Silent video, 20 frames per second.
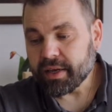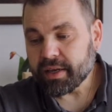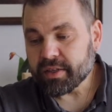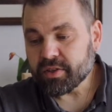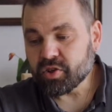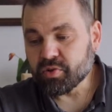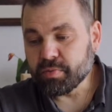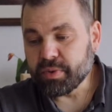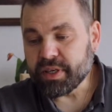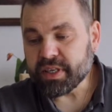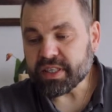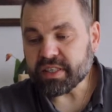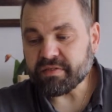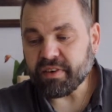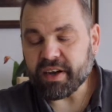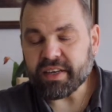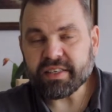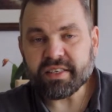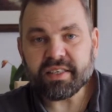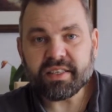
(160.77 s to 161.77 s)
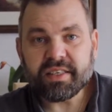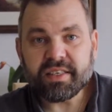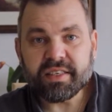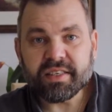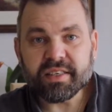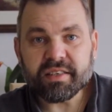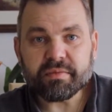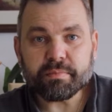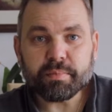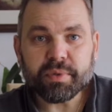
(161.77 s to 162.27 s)
Zumindest weiß ich, die
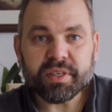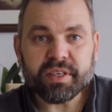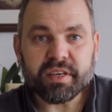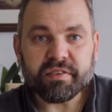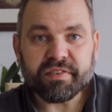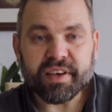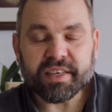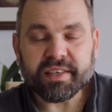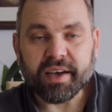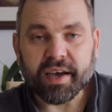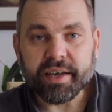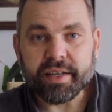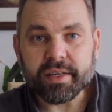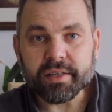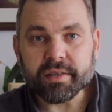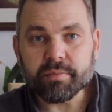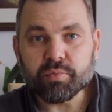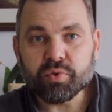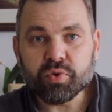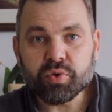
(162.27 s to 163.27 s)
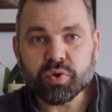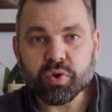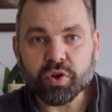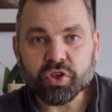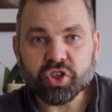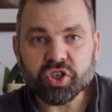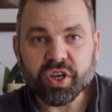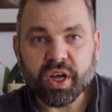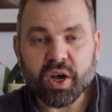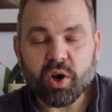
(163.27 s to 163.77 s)
sind ein bisschen verteilt im
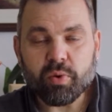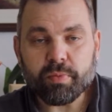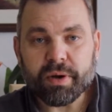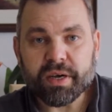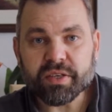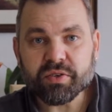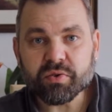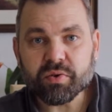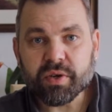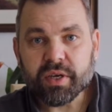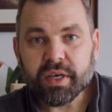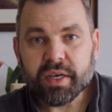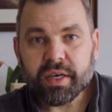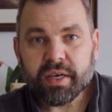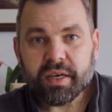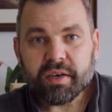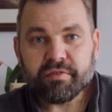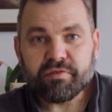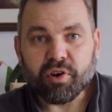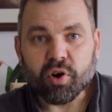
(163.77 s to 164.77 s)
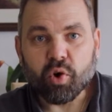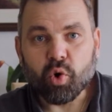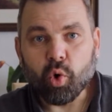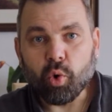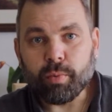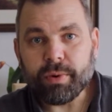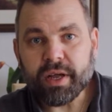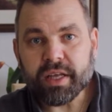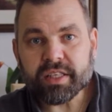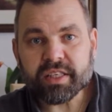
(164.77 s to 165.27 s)
süddeutschen Raum. Also von
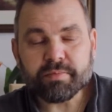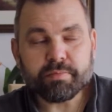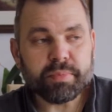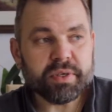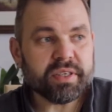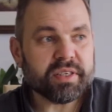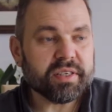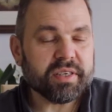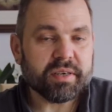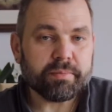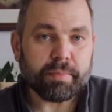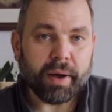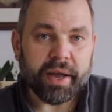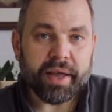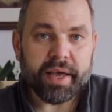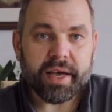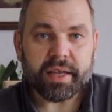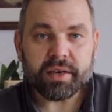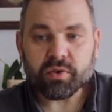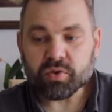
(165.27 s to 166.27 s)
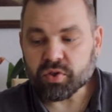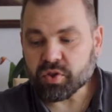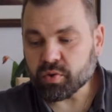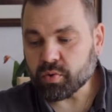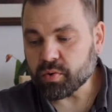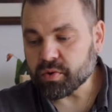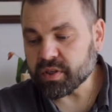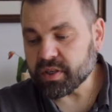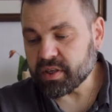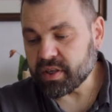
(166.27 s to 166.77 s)
Koblenz bis äh, Bayern und
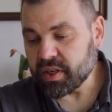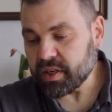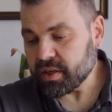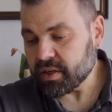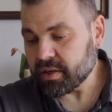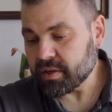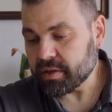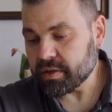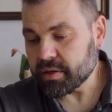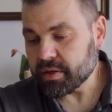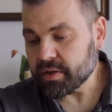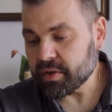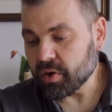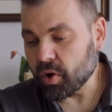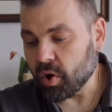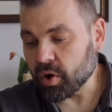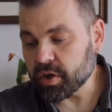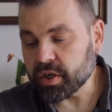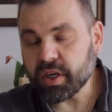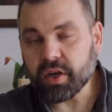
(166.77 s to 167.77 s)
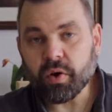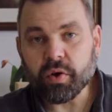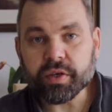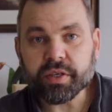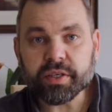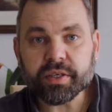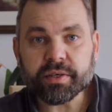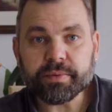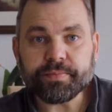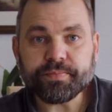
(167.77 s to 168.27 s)
so sind die, hocken die
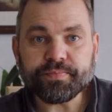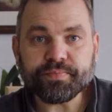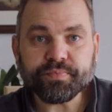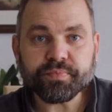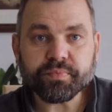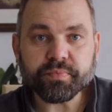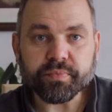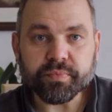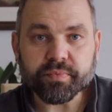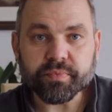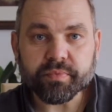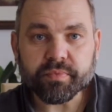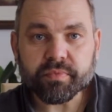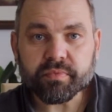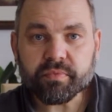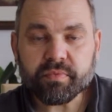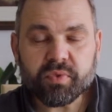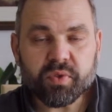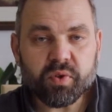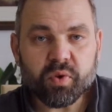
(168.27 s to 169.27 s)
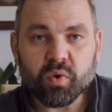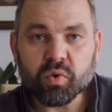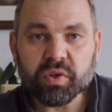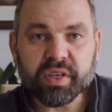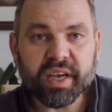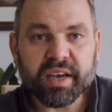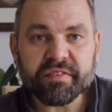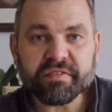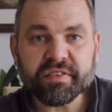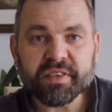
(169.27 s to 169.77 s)
Leute und
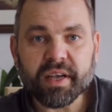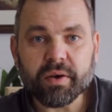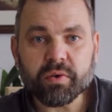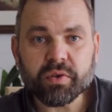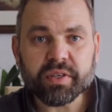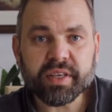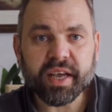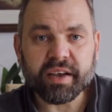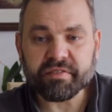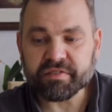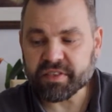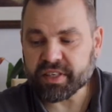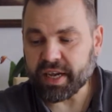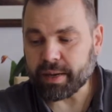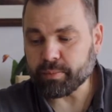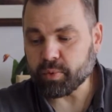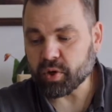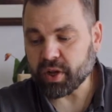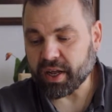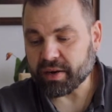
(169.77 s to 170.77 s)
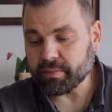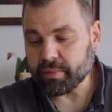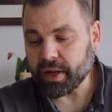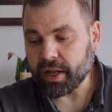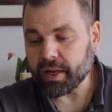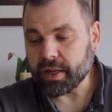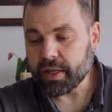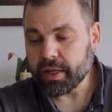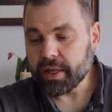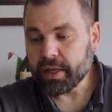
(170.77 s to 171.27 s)
treffen, und treffen sich ab und an
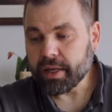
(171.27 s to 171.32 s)
mal.